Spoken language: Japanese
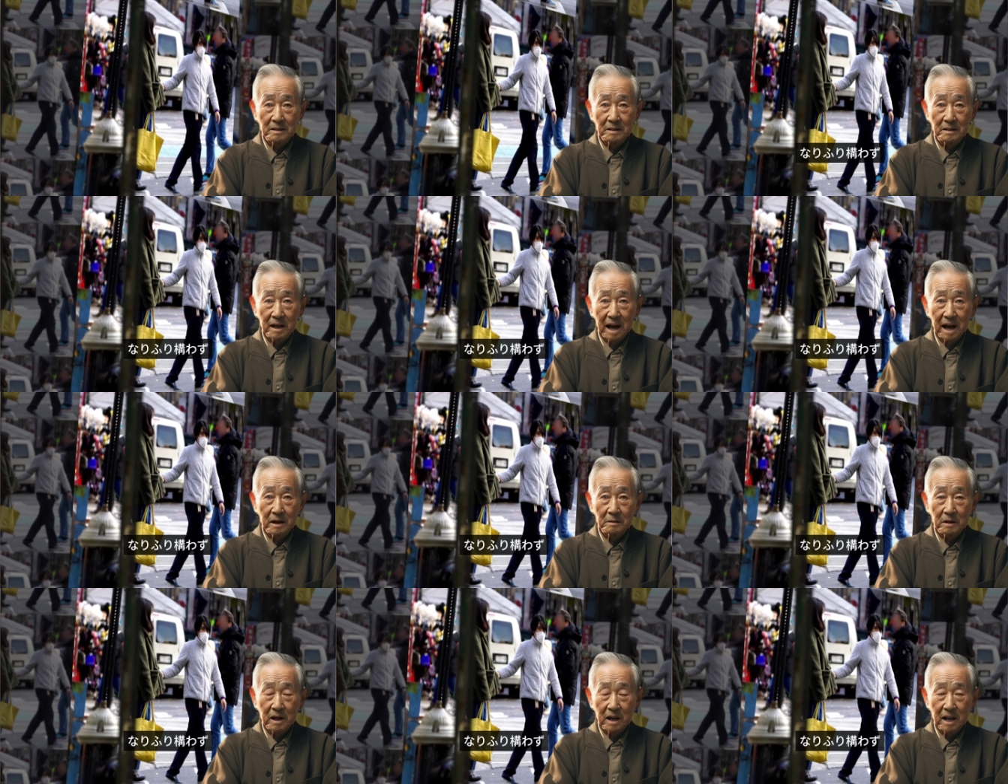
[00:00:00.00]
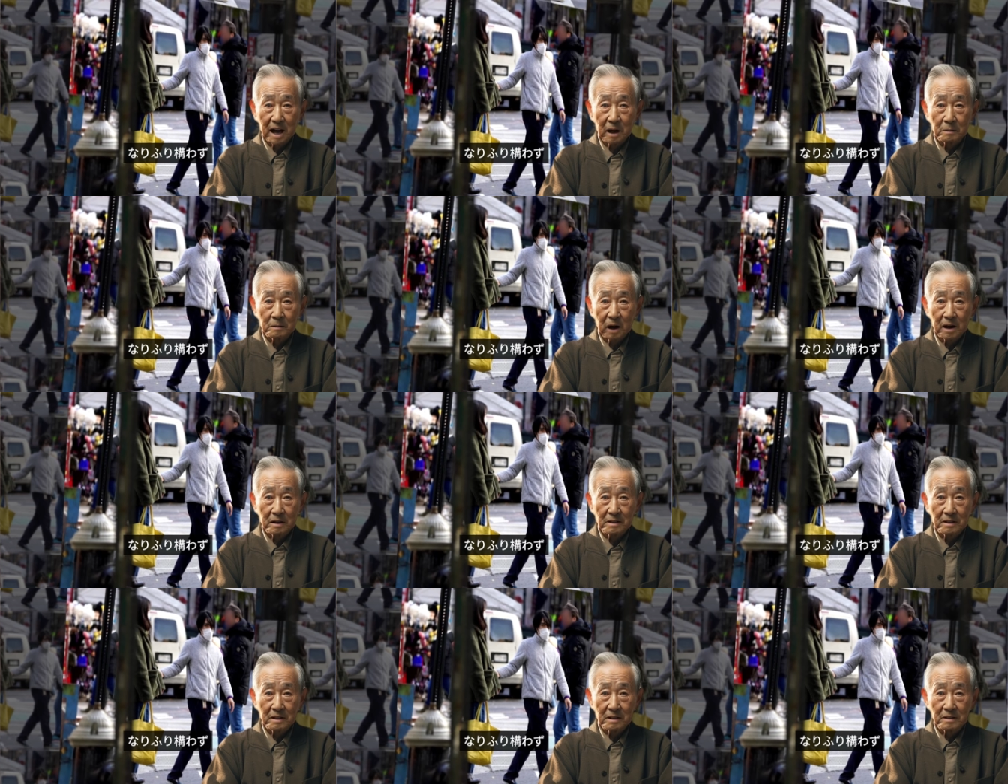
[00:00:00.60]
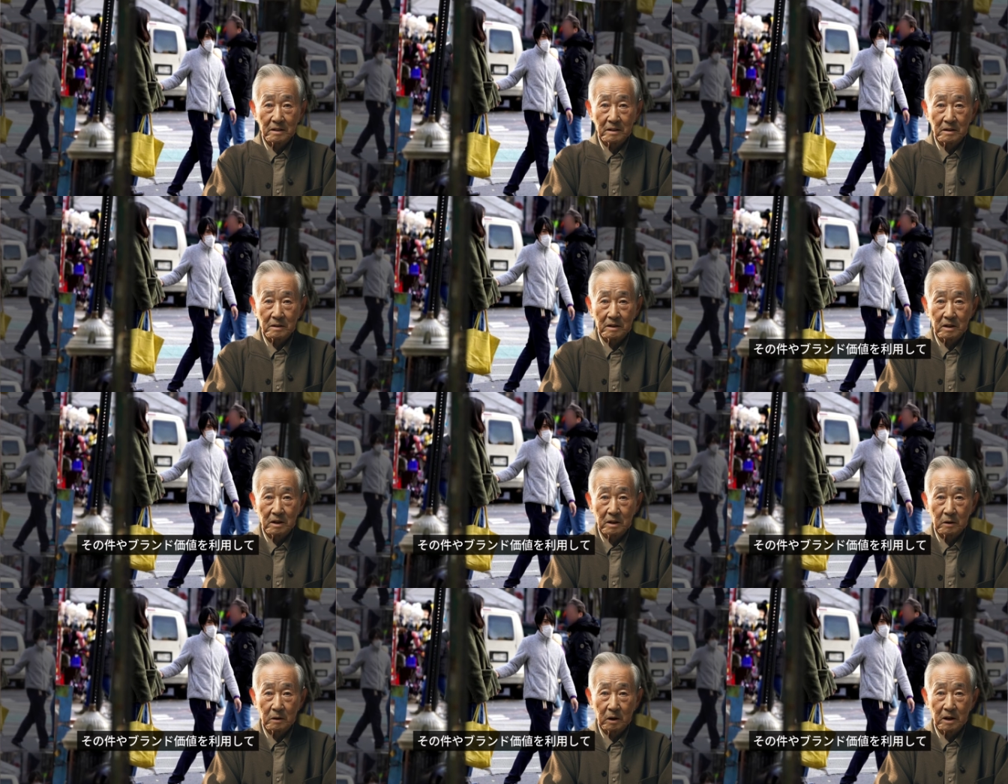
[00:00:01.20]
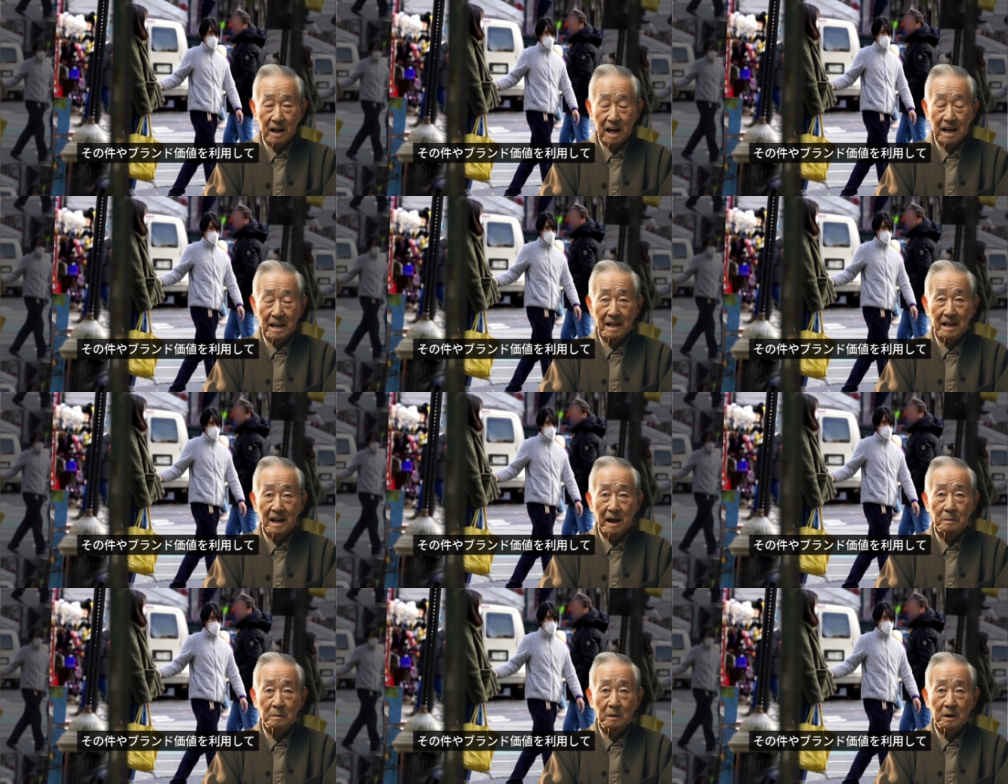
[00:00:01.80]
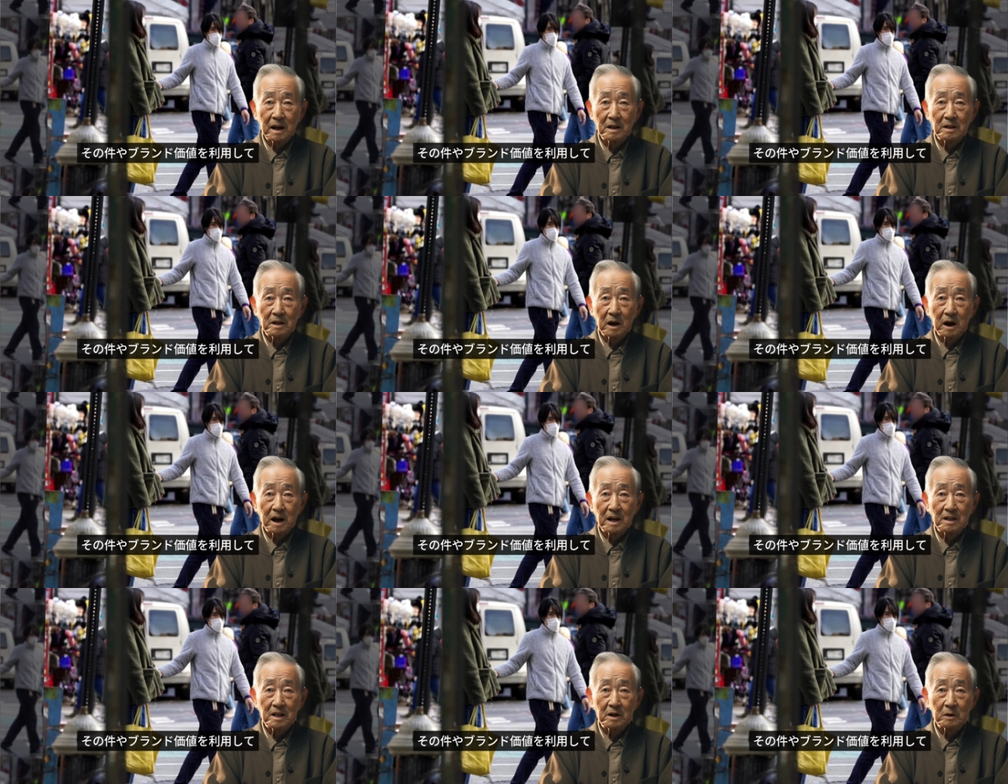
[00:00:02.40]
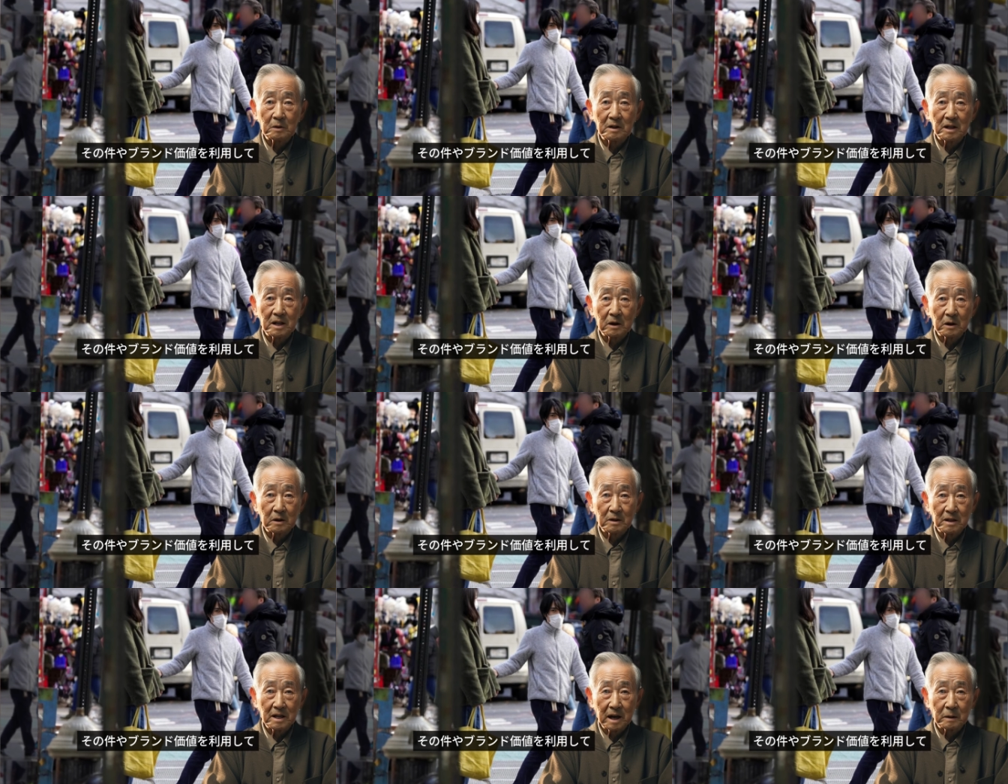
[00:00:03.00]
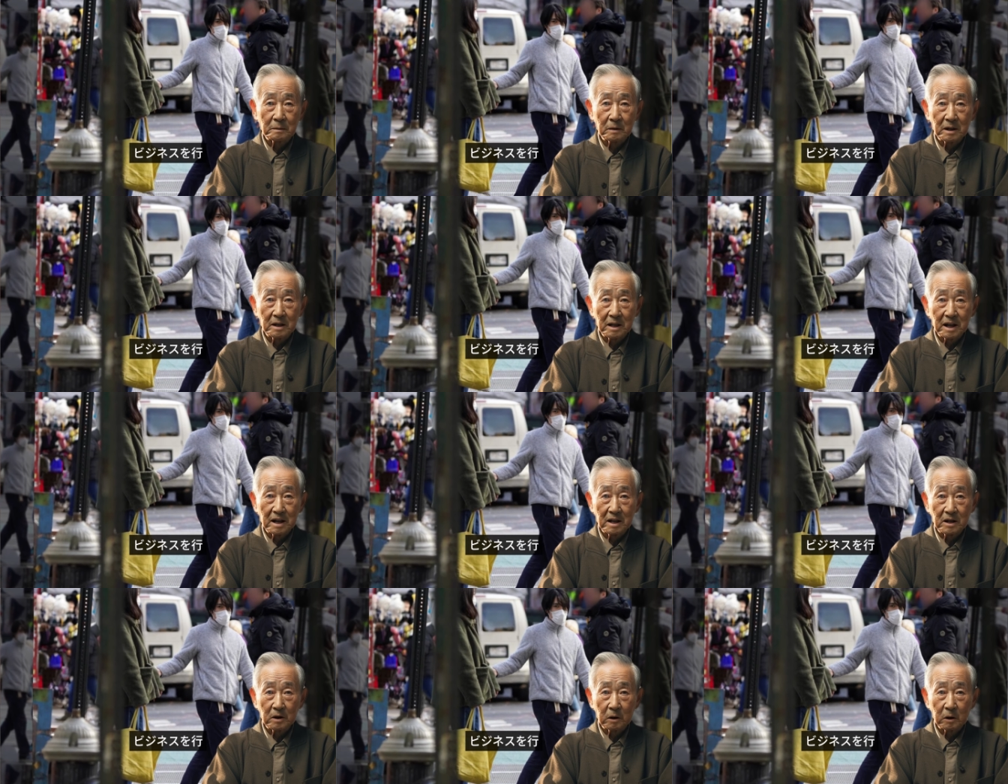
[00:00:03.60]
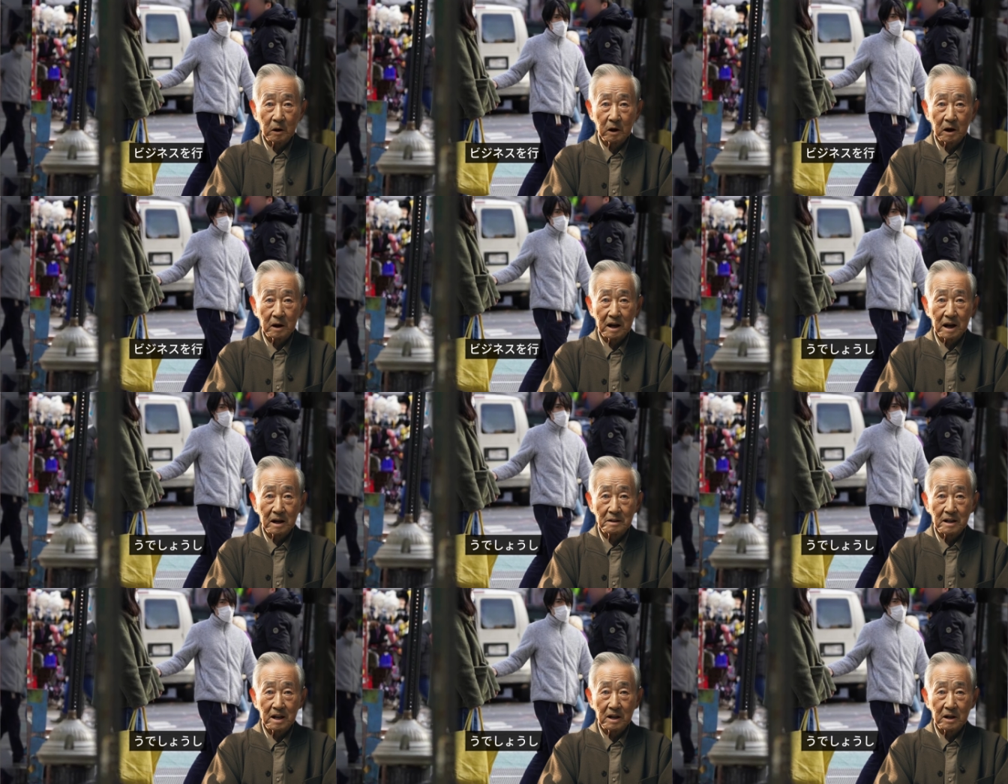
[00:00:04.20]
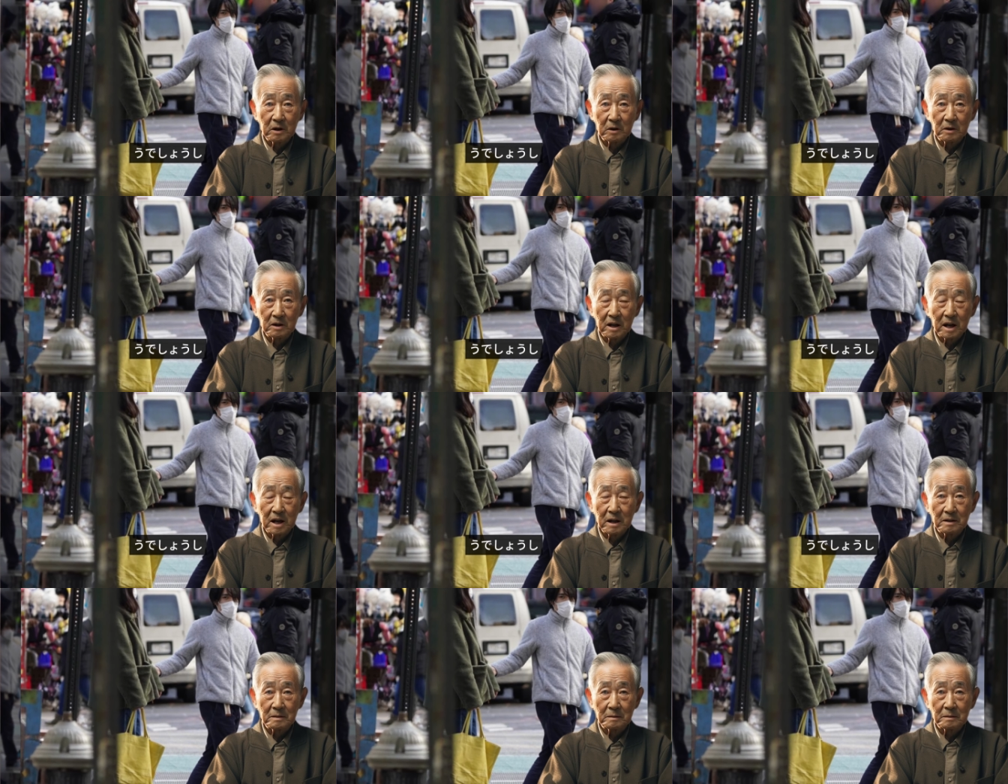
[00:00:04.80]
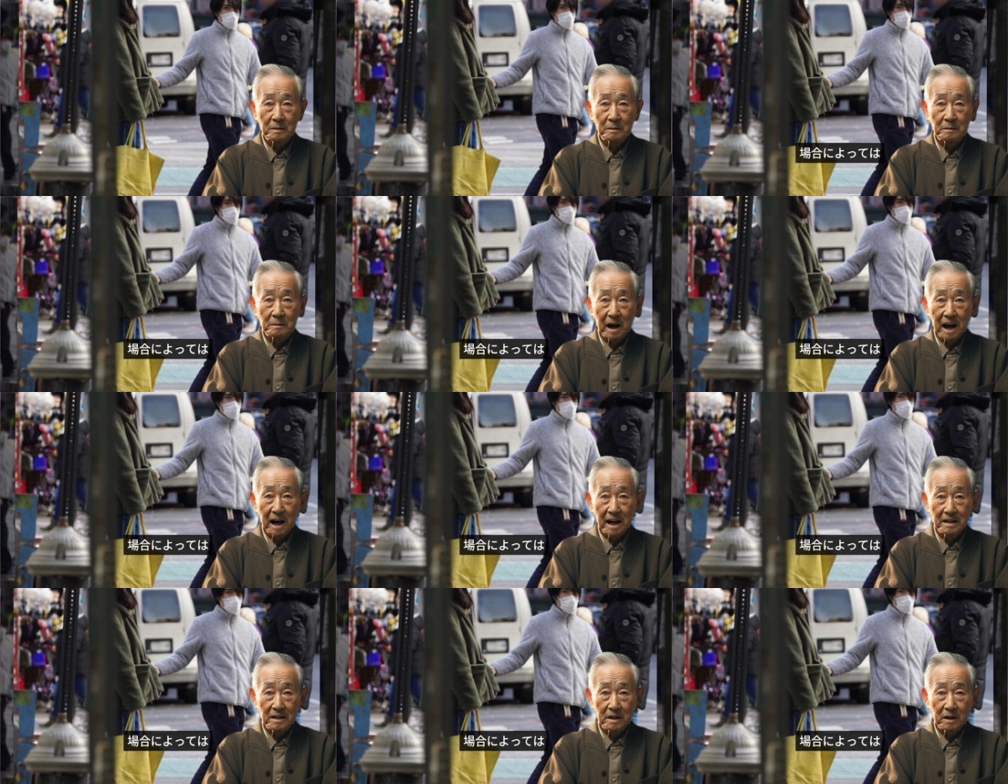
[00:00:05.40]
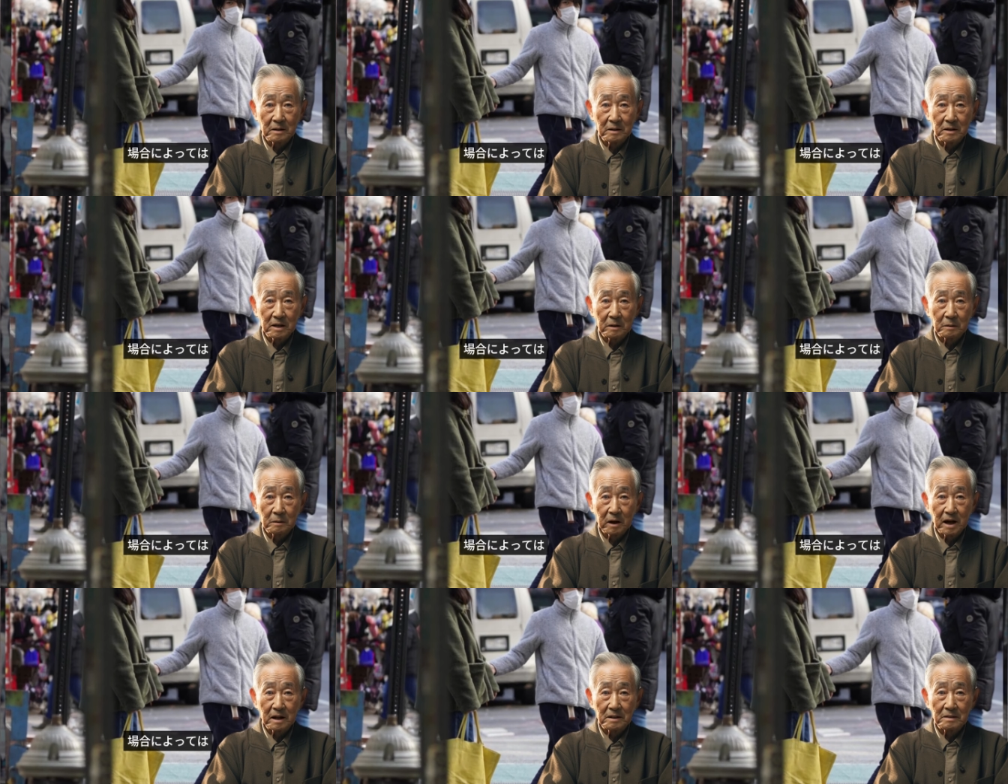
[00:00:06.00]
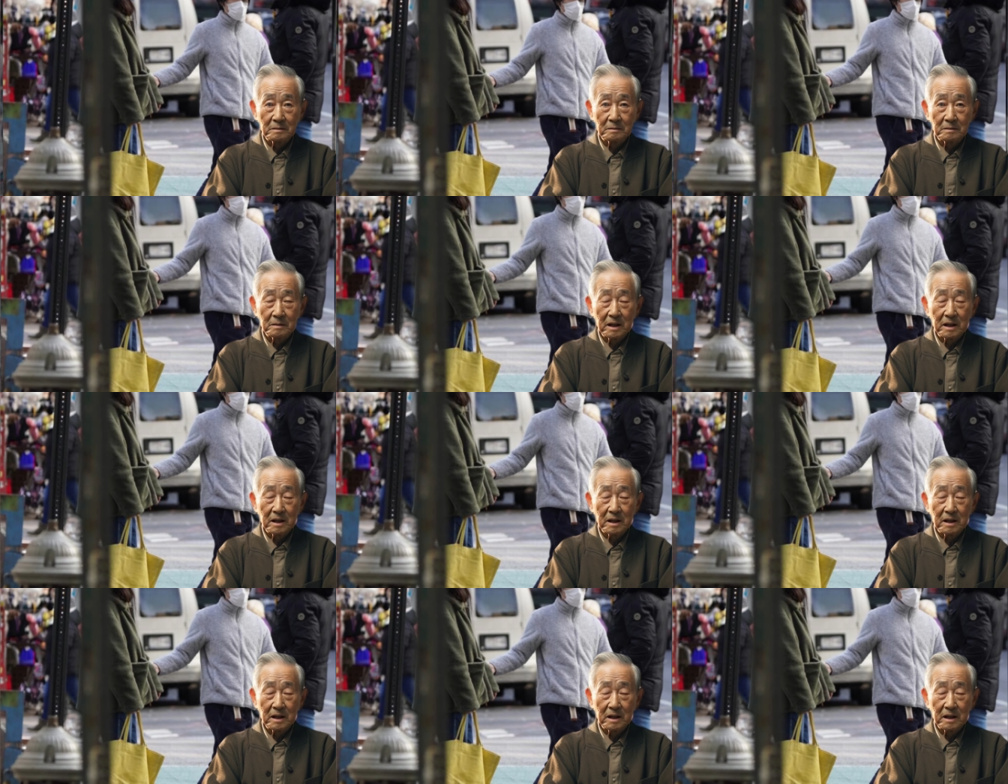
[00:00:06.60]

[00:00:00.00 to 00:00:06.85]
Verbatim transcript: なりふり構わず、その権威やブランド価値を利用してビジネスを行うでしょうし、場合によっては、